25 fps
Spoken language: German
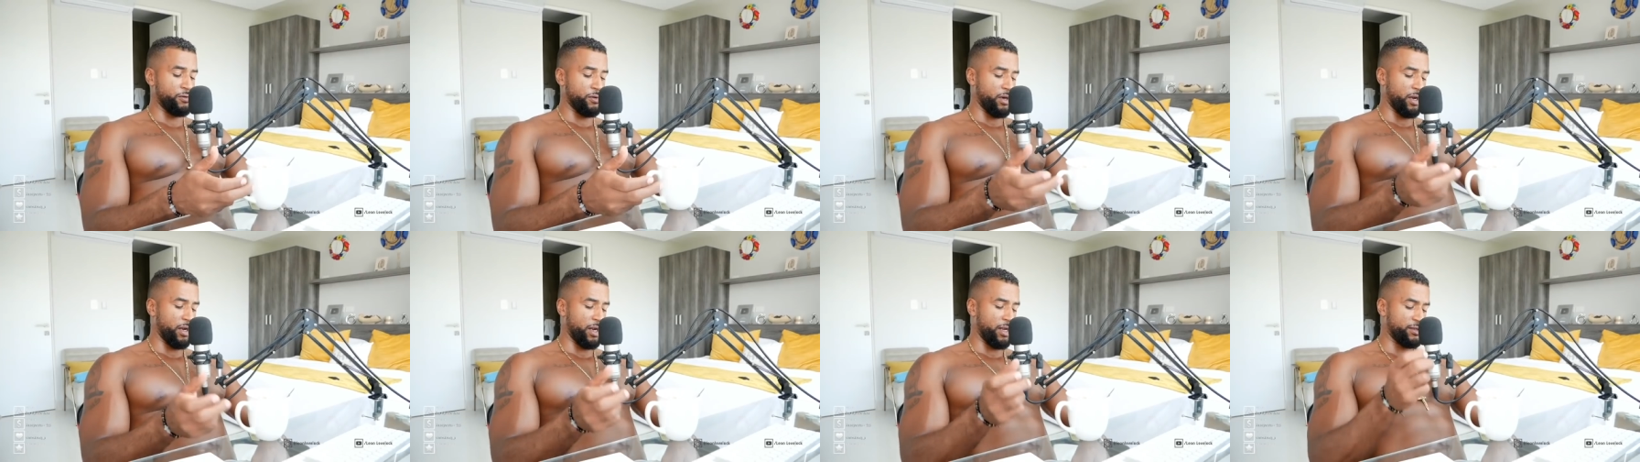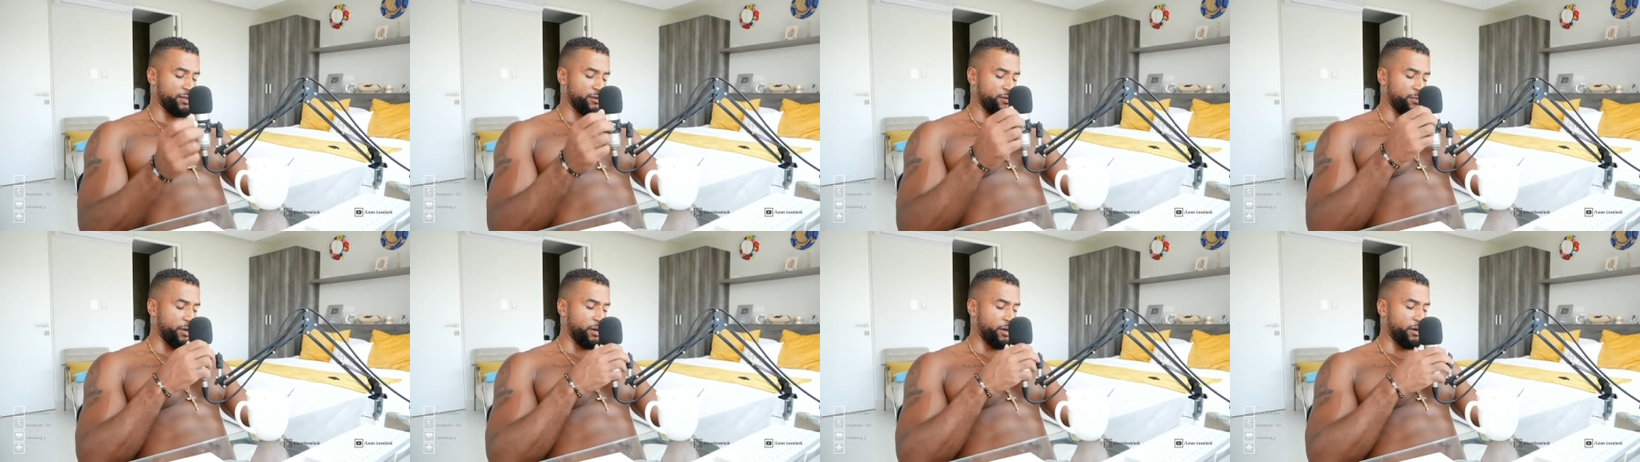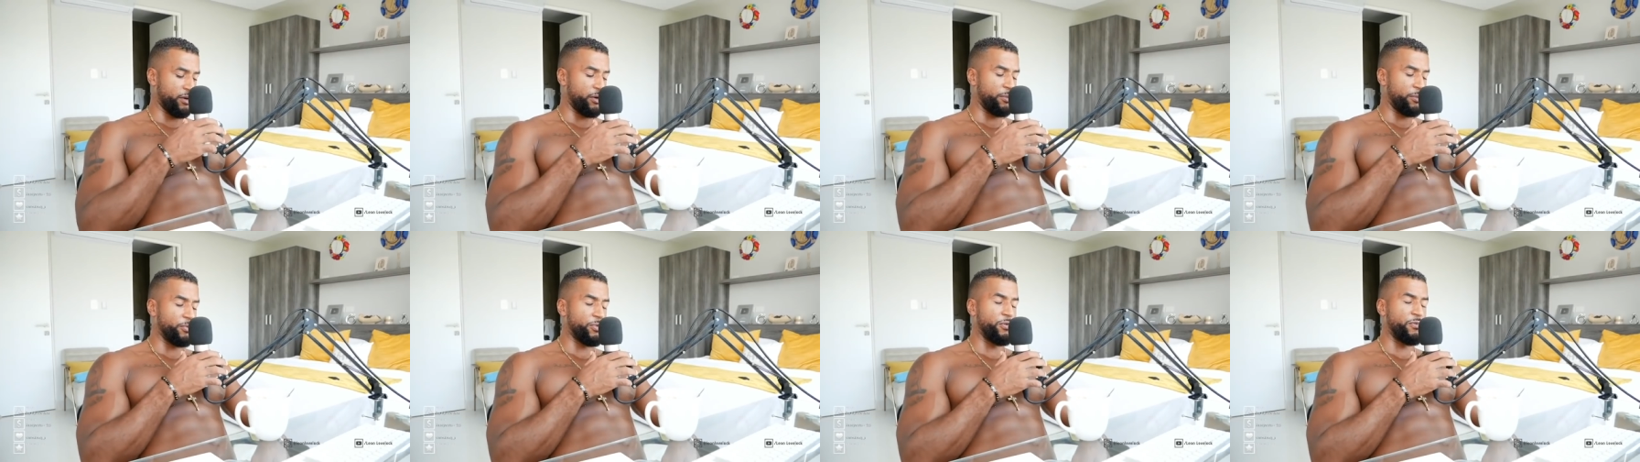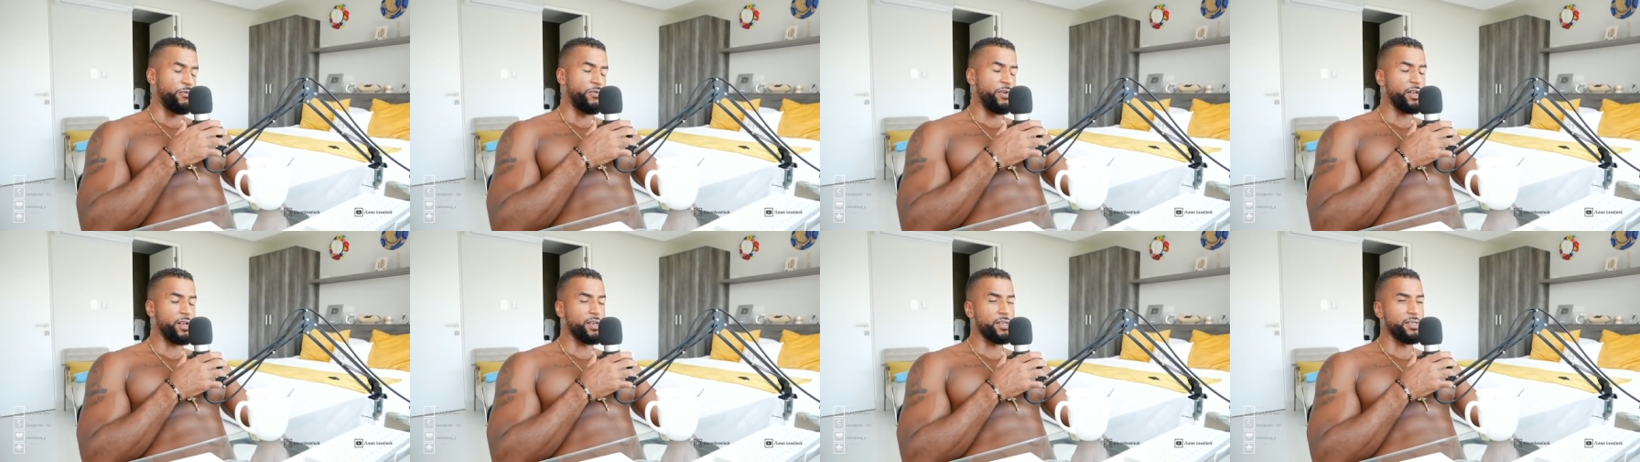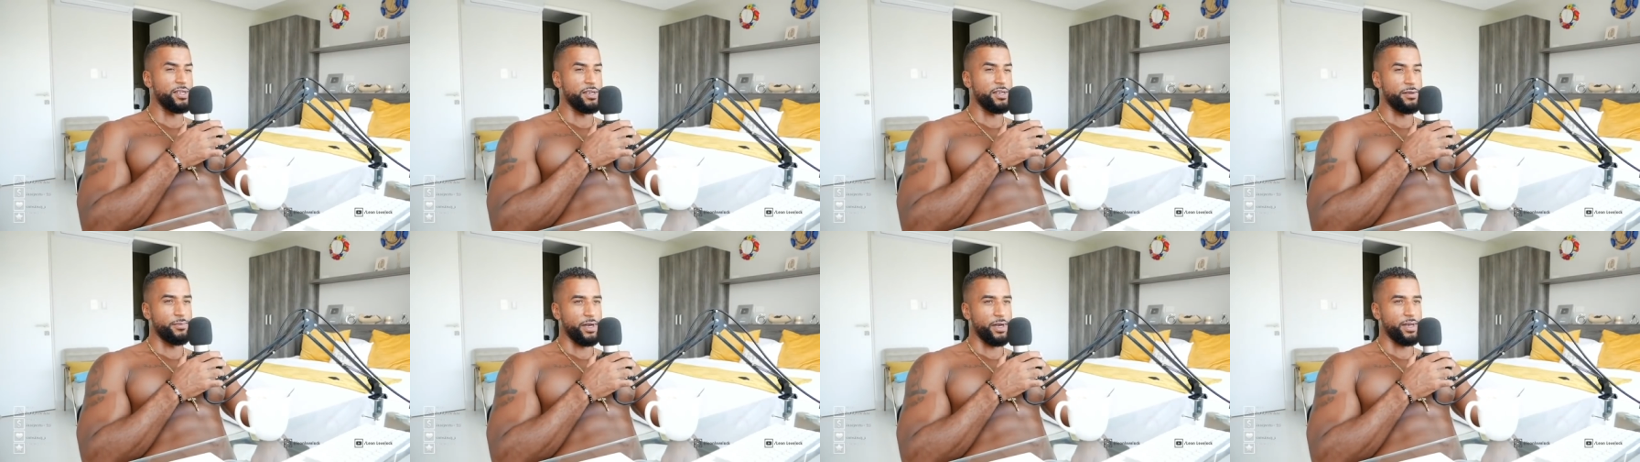und klar zu machen, ob du
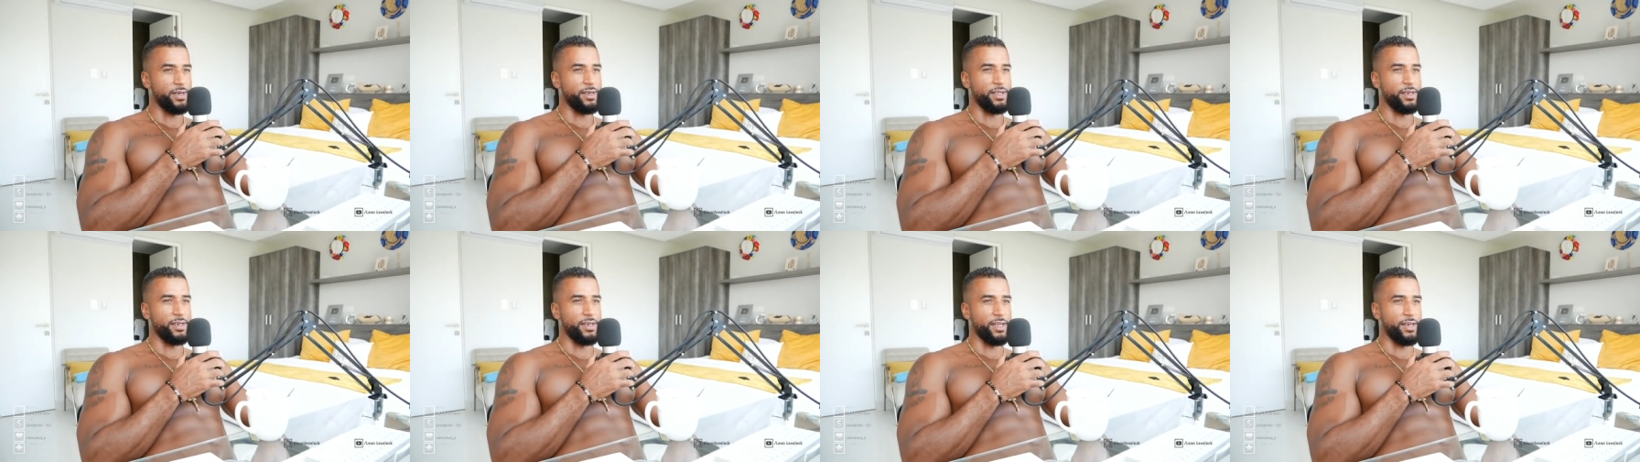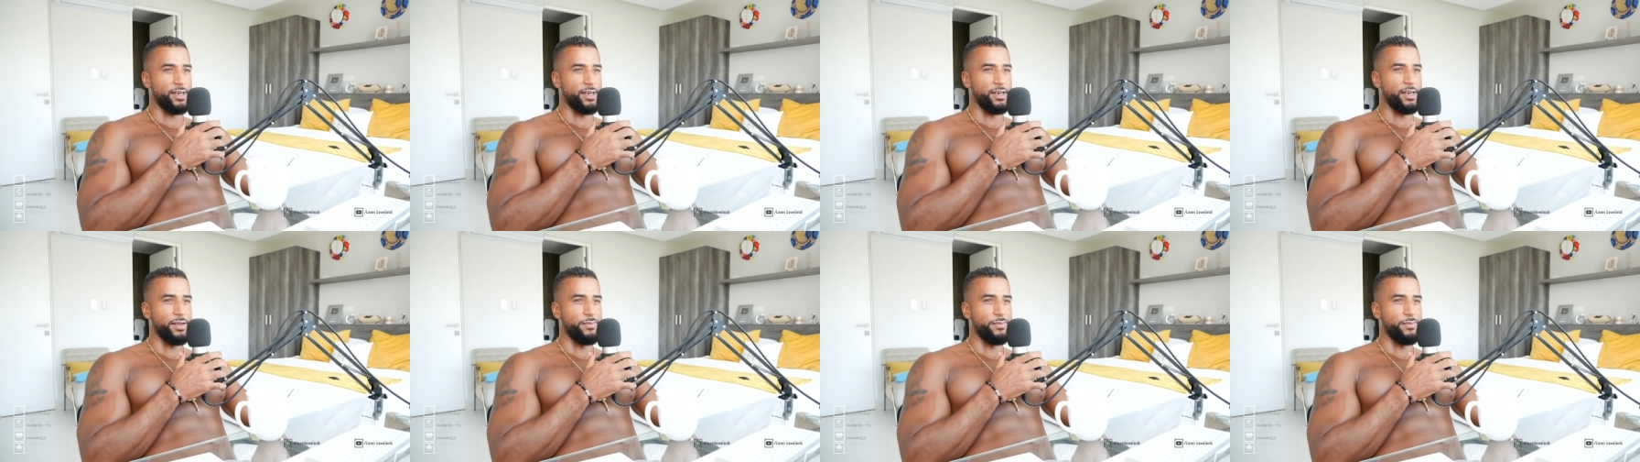wirklich in einem anderen Land